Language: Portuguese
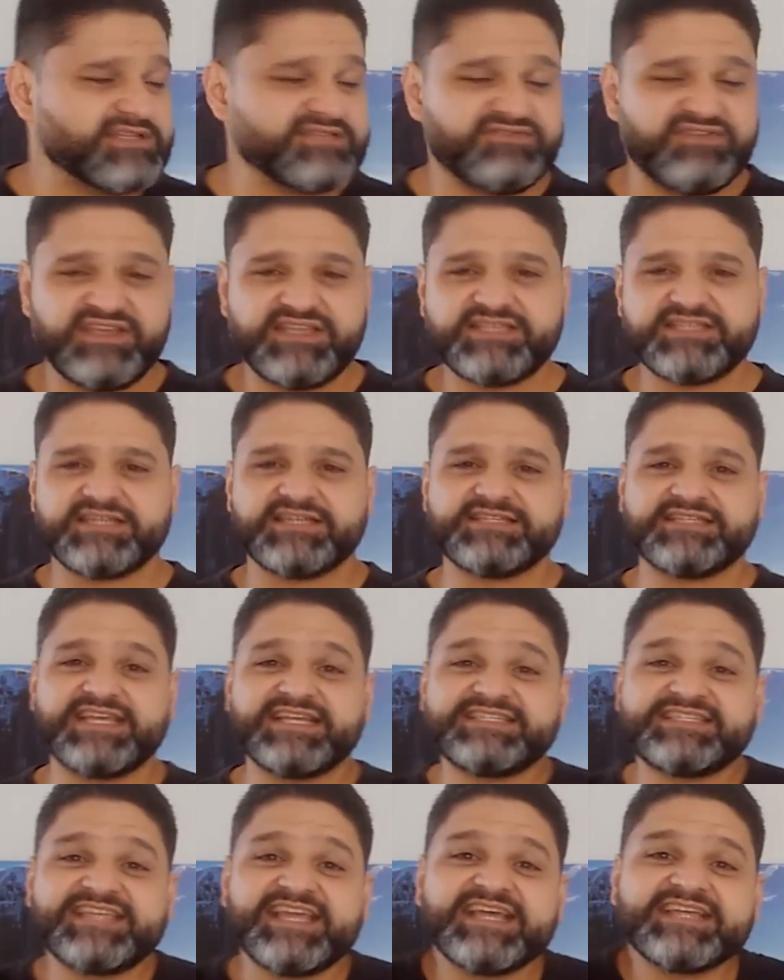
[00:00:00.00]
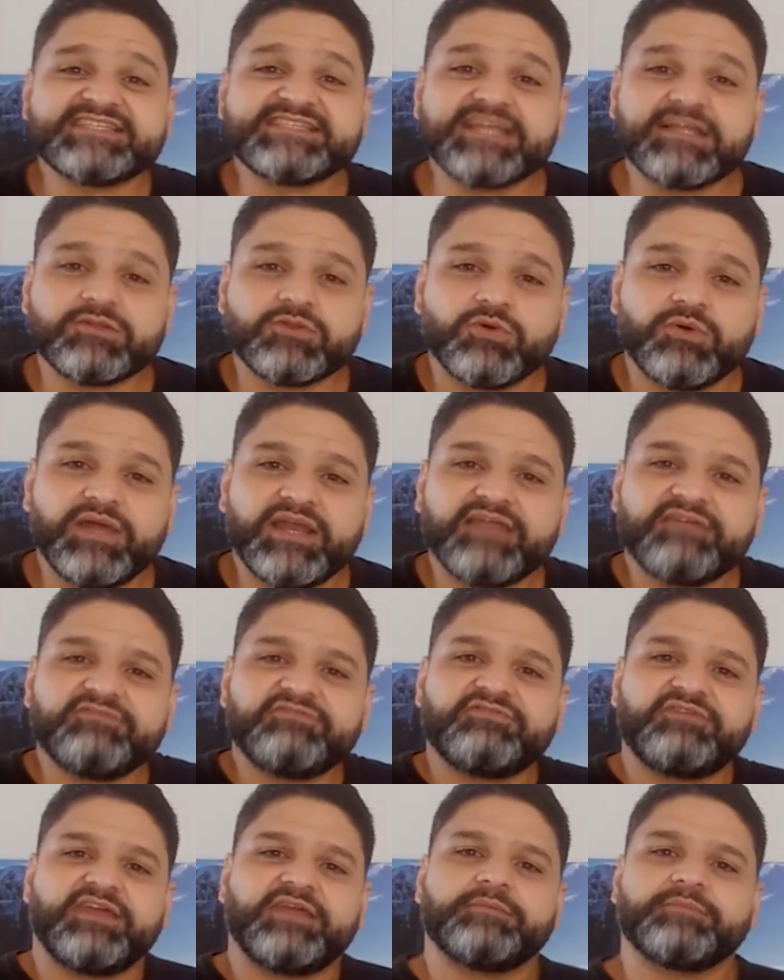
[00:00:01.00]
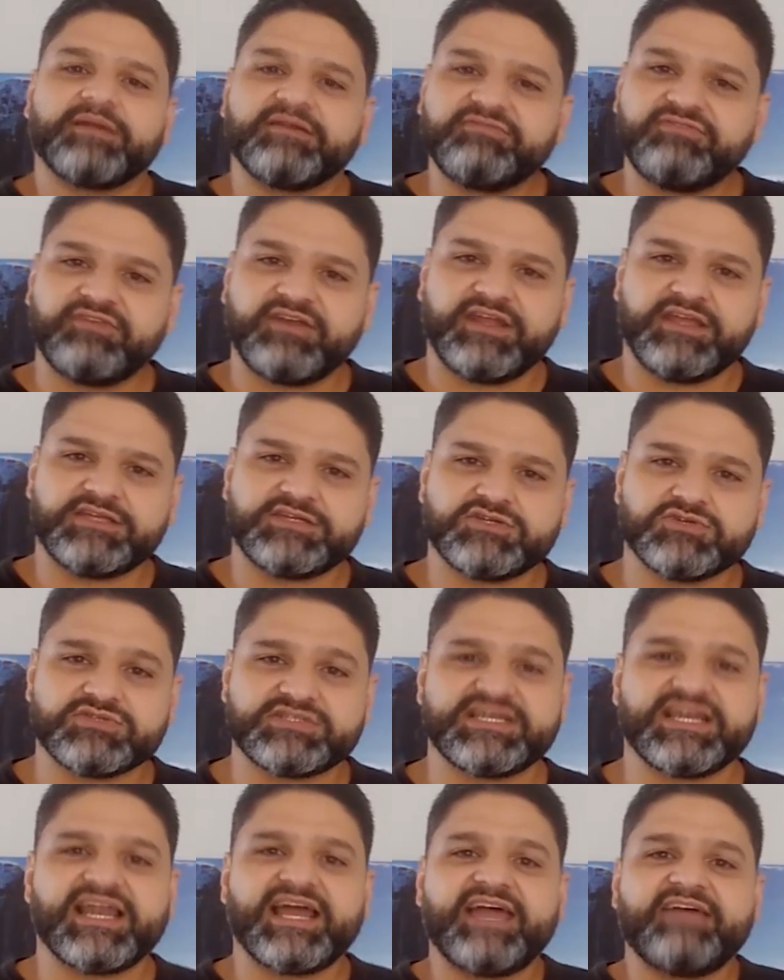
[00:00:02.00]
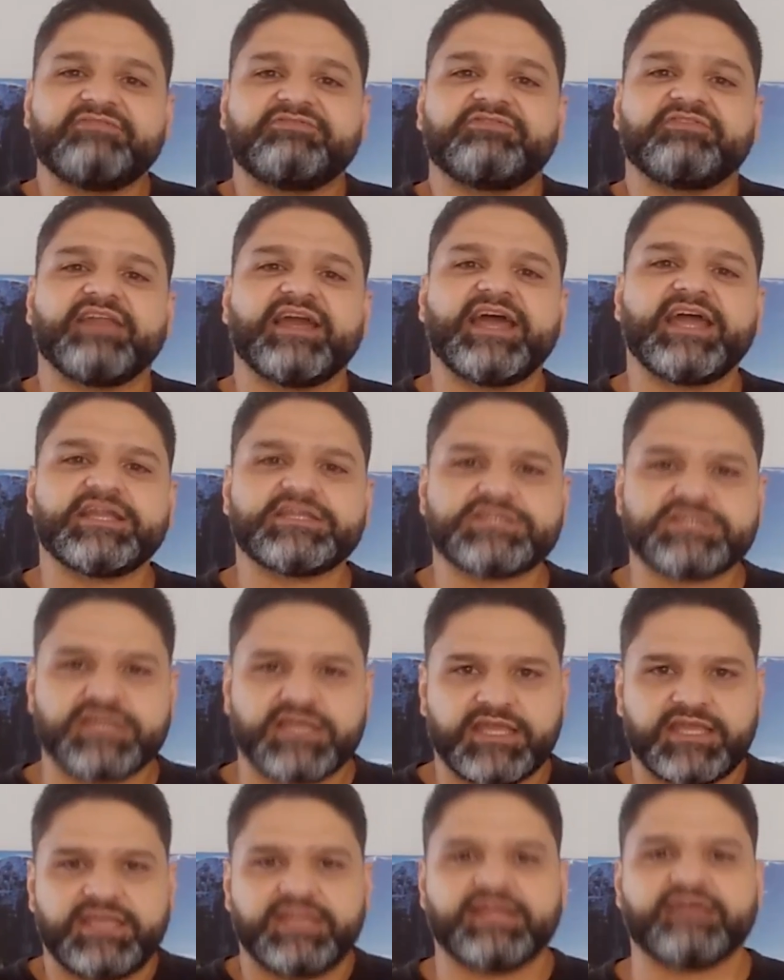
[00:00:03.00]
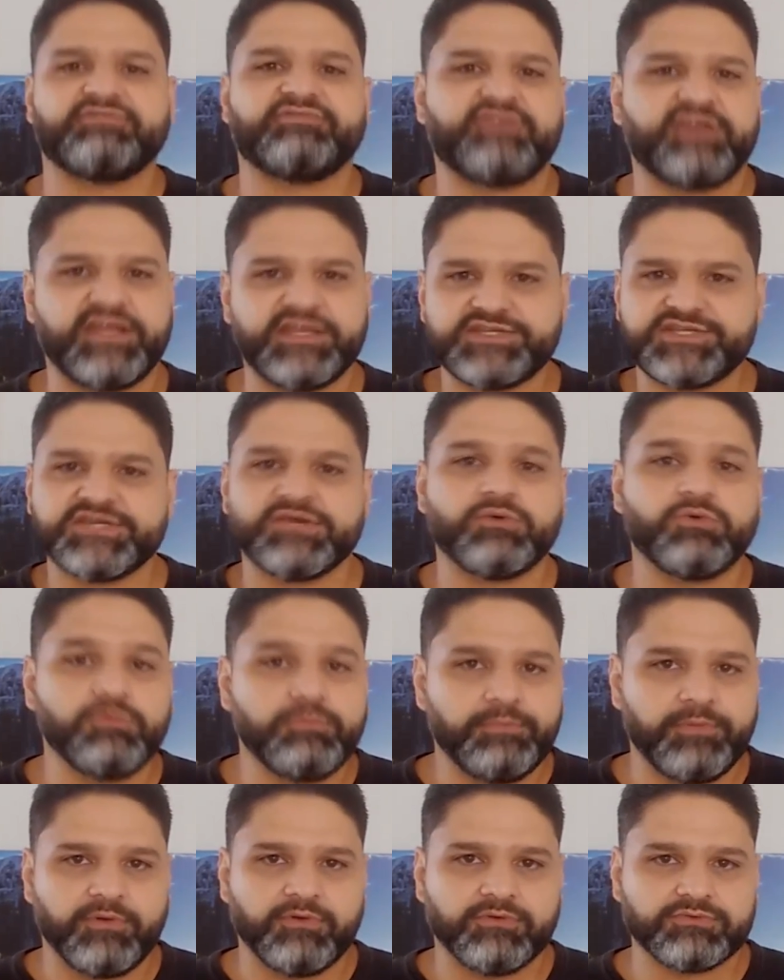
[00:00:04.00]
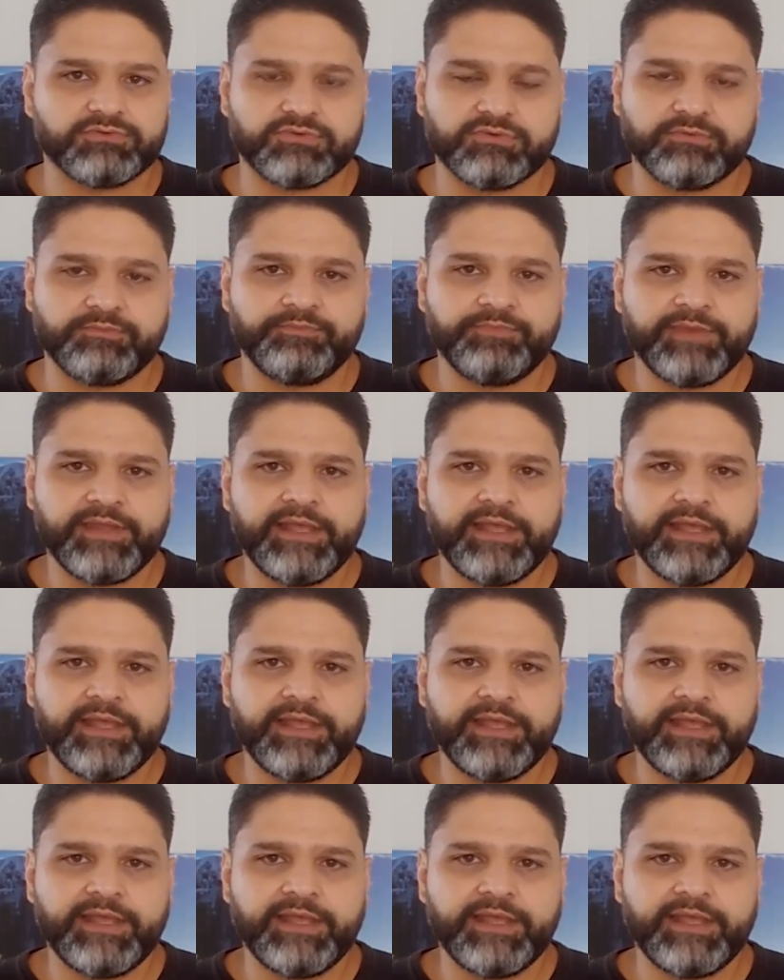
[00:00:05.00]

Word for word: às vísceras é se essa dor ela vem para frente ou se ela reflete aqui na frente em algum ponto.